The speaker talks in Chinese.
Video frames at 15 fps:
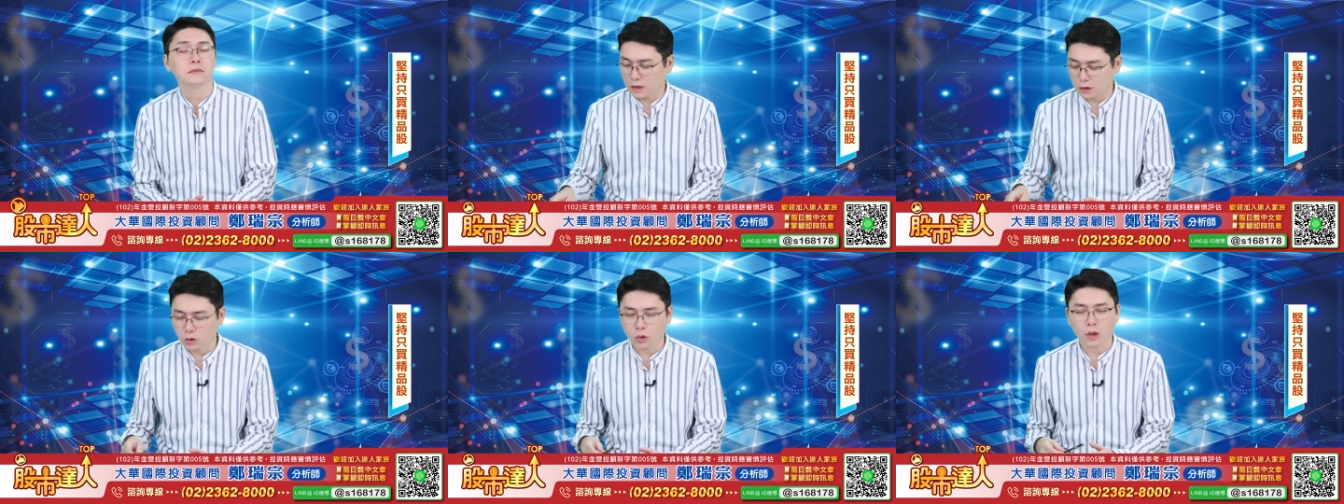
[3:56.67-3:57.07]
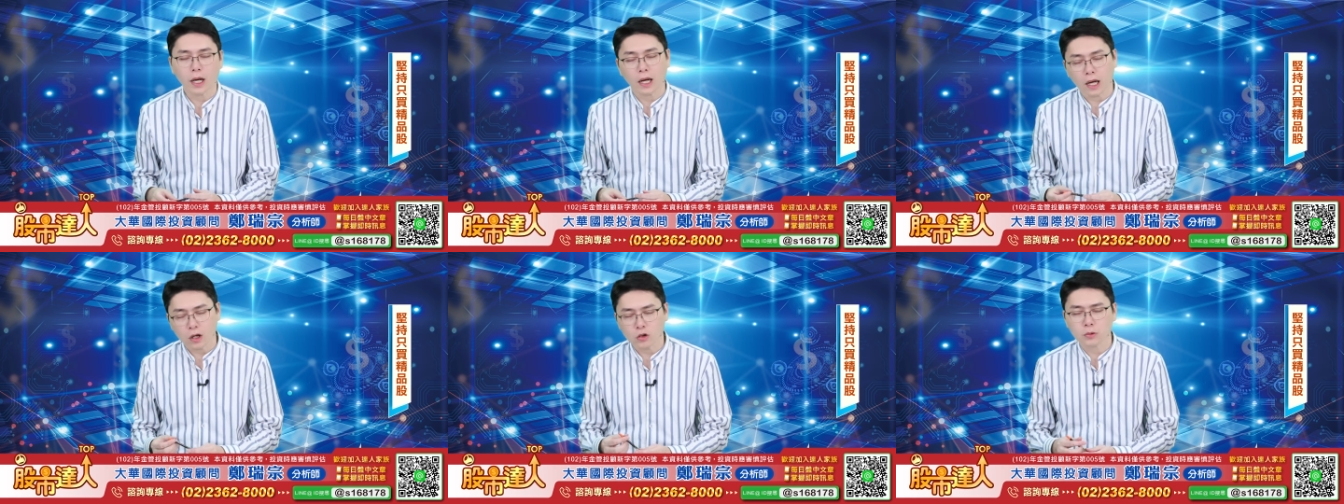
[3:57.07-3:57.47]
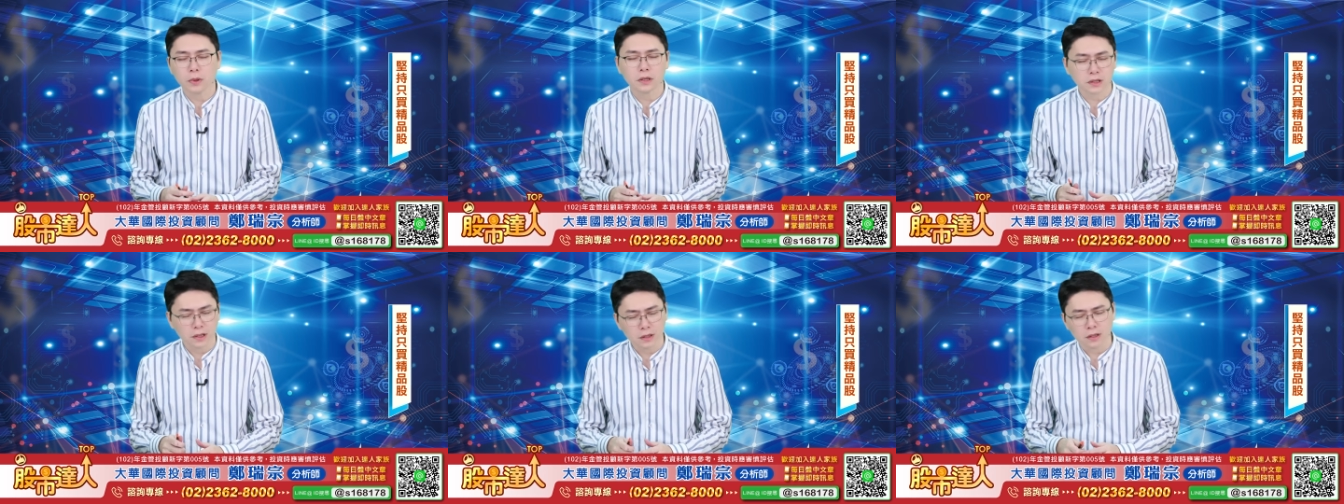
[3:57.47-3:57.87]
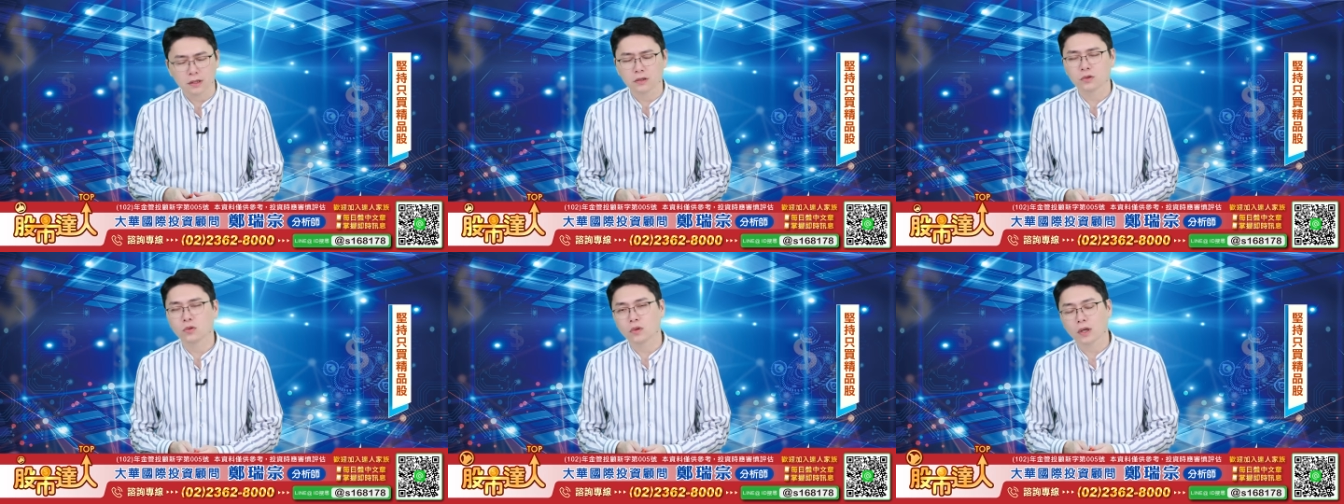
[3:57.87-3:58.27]
很多啦，好股票真的
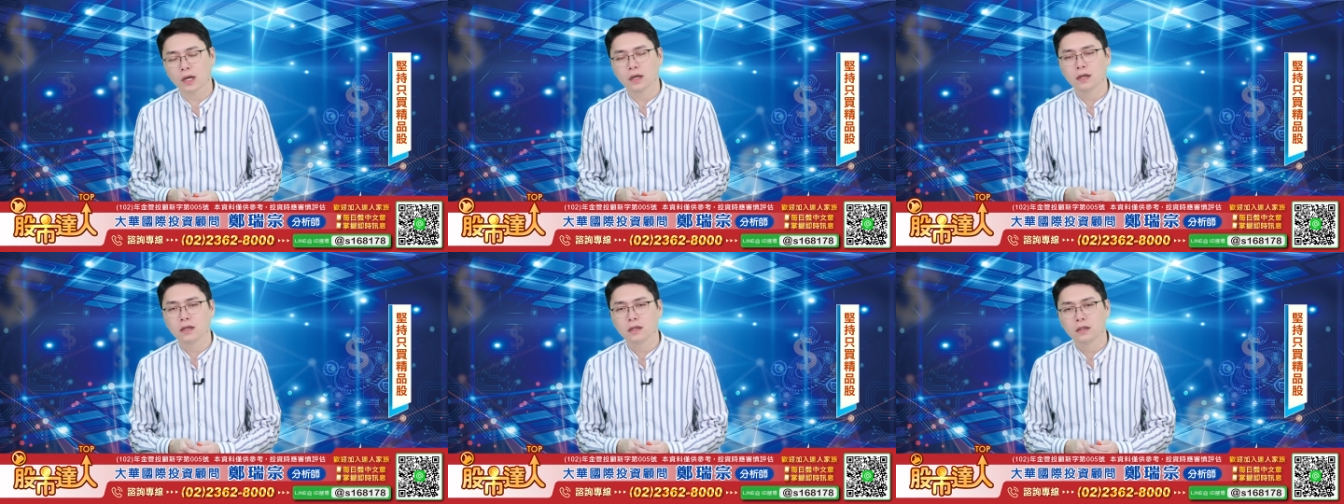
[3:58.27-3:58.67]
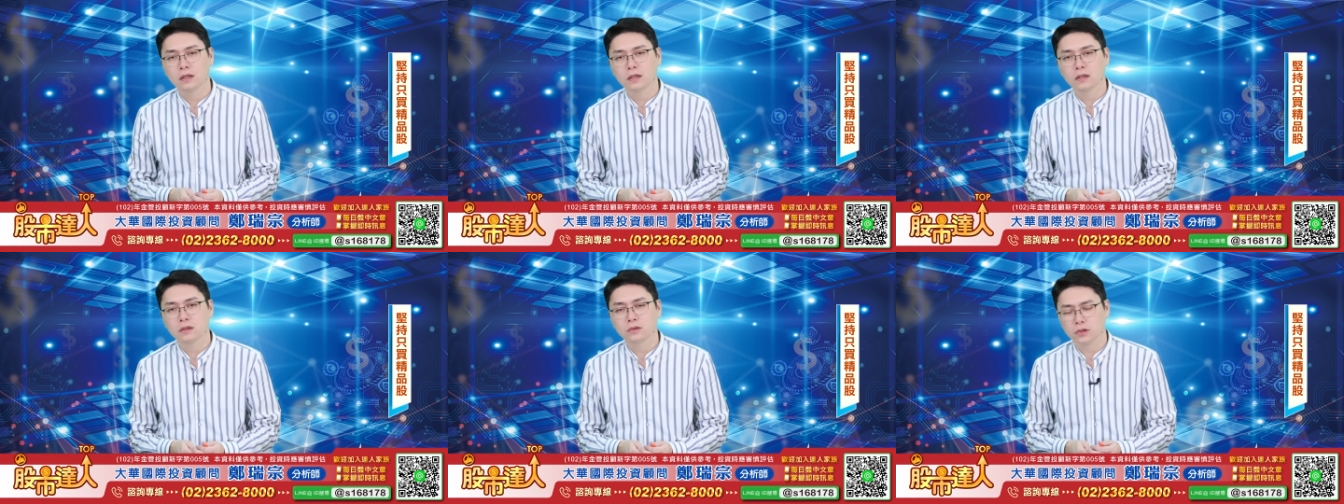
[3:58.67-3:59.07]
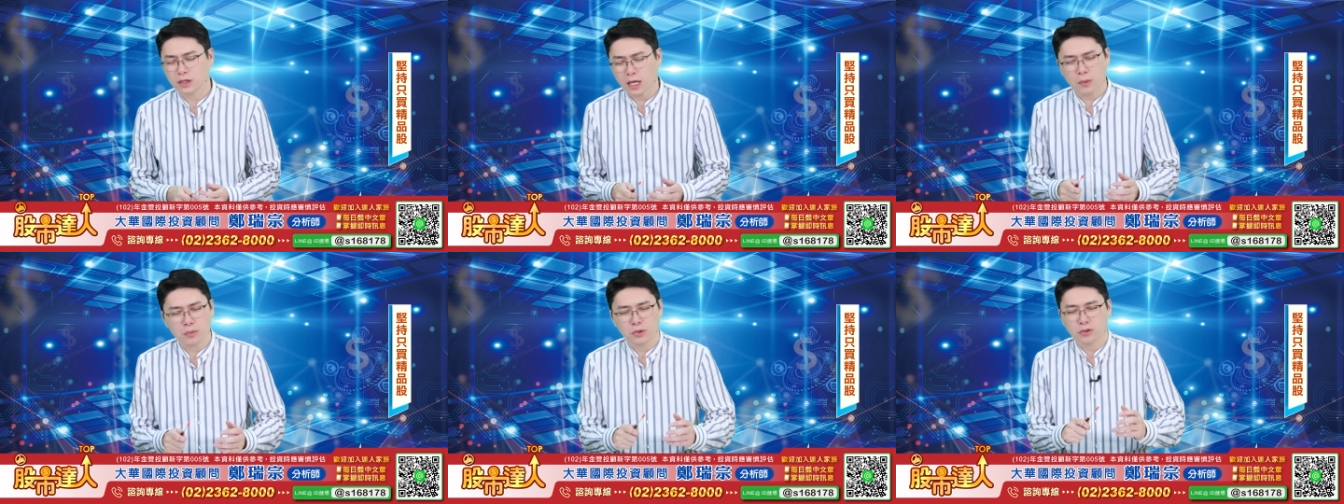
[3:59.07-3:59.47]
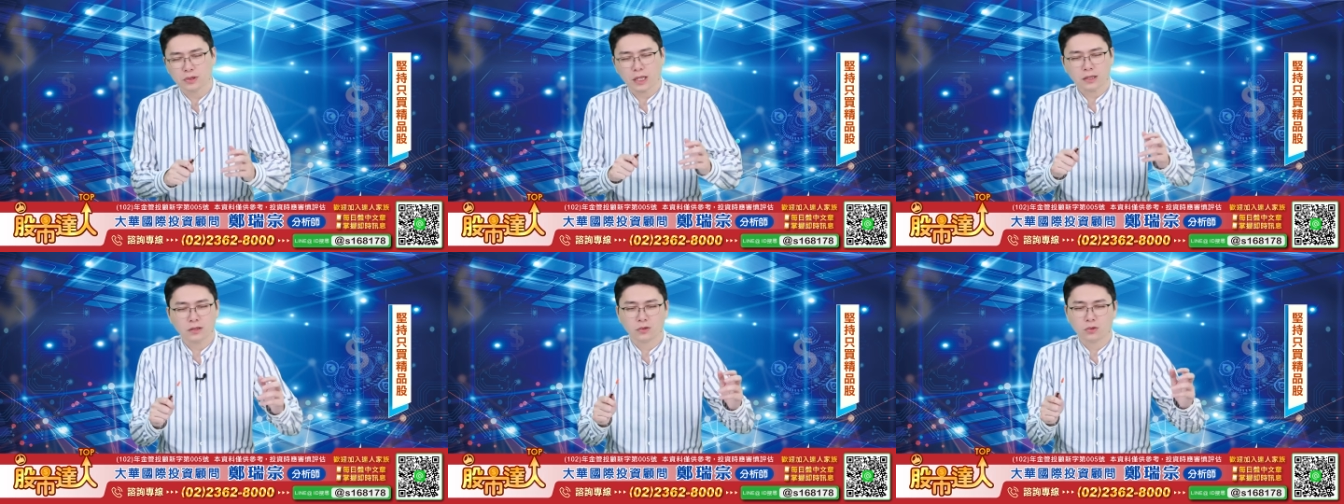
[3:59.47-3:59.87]
很多啦。所以大家不用担心